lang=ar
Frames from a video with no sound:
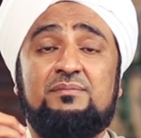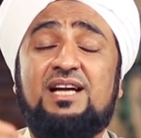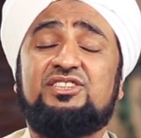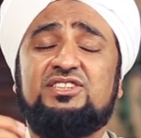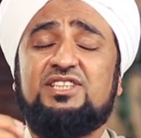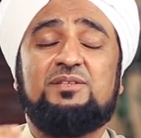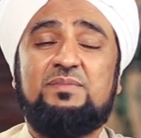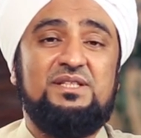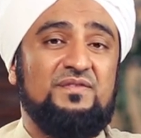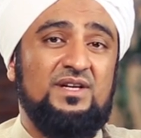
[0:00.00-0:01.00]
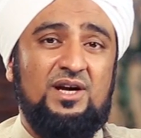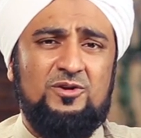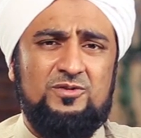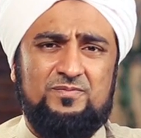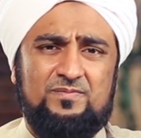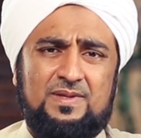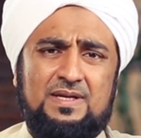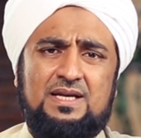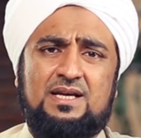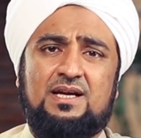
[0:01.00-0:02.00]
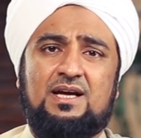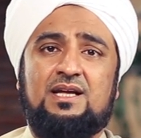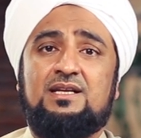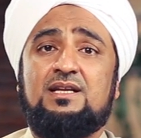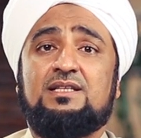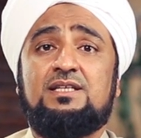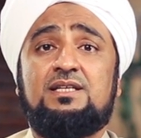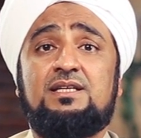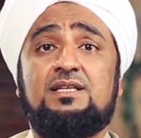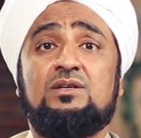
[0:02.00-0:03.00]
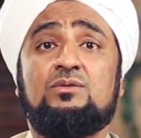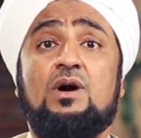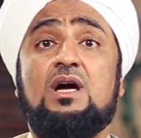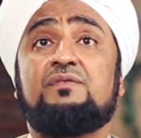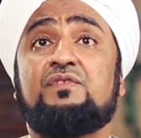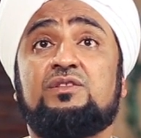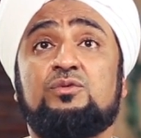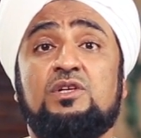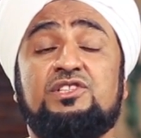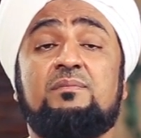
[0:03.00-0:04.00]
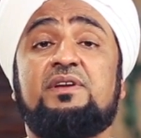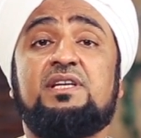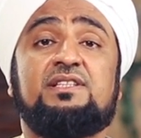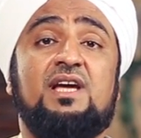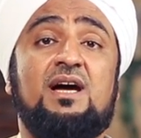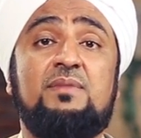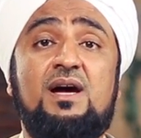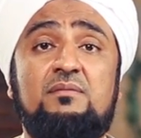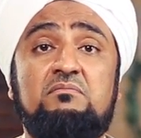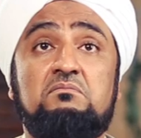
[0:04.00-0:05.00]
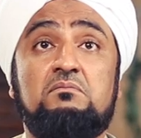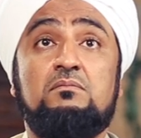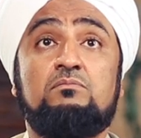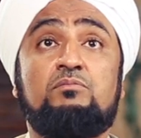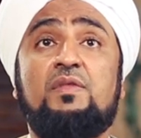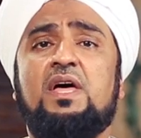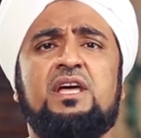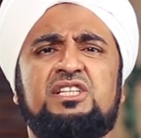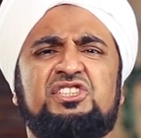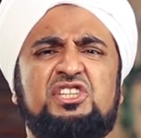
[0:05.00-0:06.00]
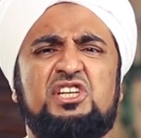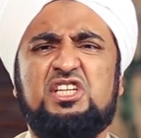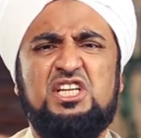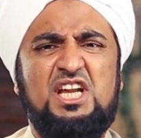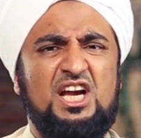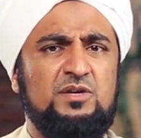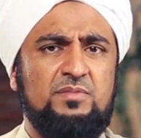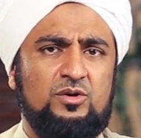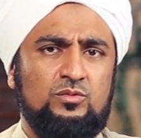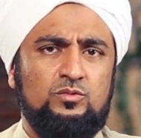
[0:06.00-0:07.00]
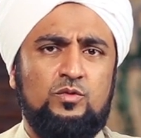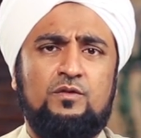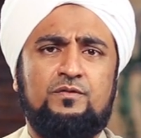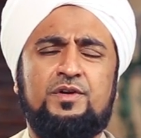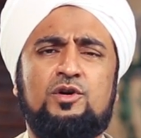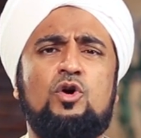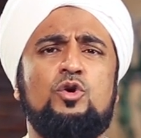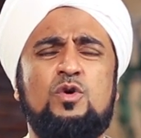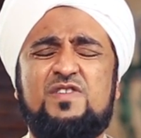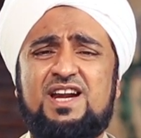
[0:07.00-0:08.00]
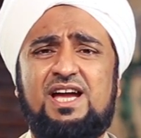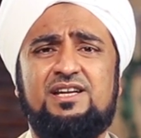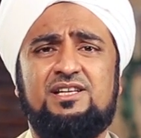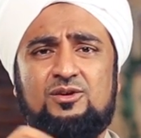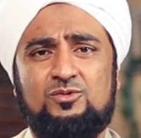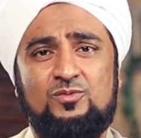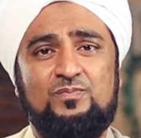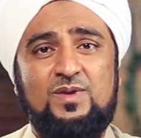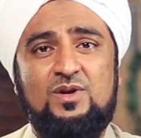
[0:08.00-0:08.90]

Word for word: ماشطة بنت فرعون التي وقفت وصمدت أمام مظهر الشرك الأكبر وفرعون وفرعنته